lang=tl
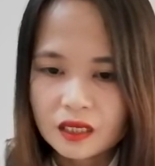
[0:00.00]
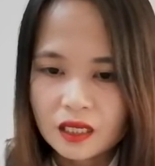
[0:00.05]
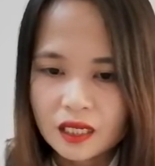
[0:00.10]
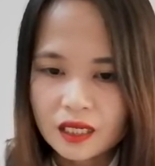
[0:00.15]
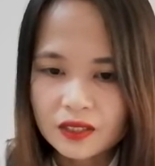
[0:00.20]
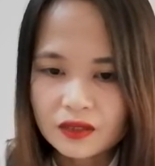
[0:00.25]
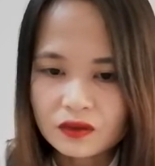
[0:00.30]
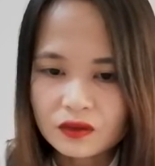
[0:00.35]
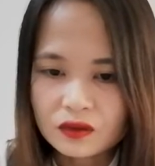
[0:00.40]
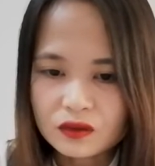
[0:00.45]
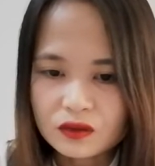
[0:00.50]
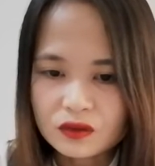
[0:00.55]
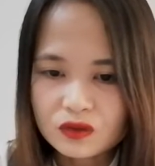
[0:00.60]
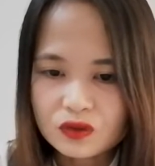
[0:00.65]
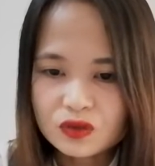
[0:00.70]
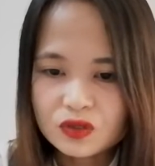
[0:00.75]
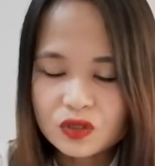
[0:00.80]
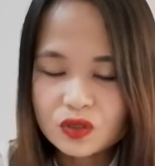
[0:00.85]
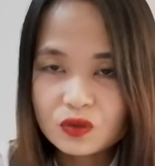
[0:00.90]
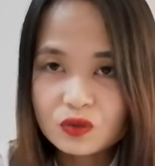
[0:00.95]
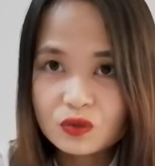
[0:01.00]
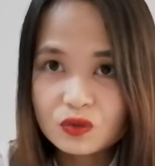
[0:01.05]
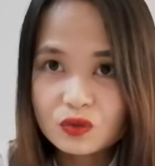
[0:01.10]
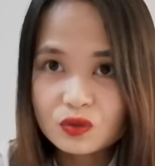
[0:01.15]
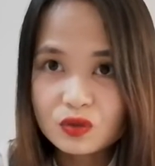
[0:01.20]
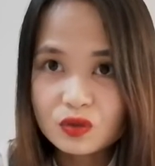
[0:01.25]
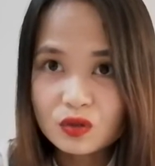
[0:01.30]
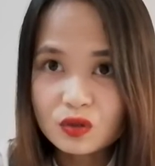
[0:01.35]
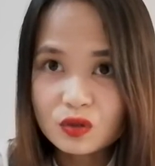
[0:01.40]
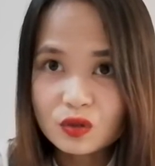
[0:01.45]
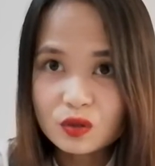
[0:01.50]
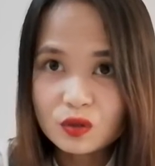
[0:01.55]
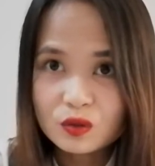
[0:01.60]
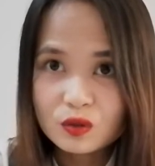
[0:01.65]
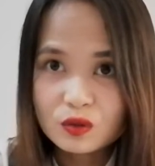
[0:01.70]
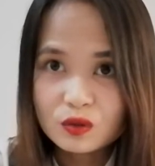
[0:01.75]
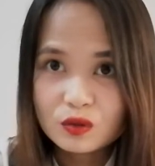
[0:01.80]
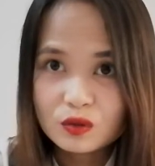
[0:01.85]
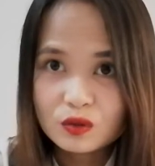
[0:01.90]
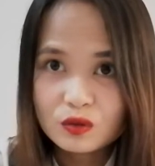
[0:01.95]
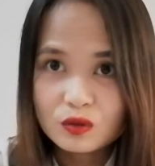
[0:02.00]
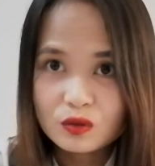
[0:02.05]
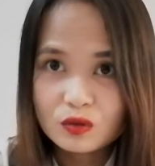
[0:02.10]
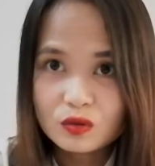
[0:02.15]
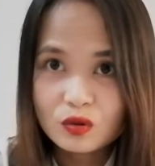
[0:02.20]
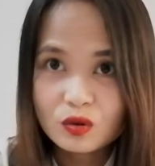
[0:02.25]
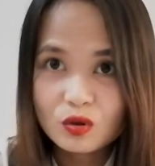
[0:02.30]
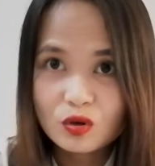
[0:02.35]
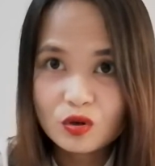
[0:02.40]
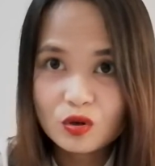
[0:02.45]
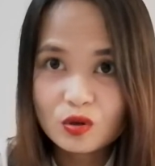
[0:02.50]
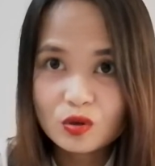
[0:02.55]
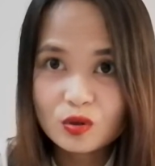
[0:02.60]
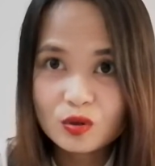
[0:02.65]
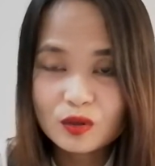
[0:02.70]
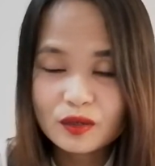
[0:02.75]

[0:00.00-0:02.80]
Ayun. So, siguro, kung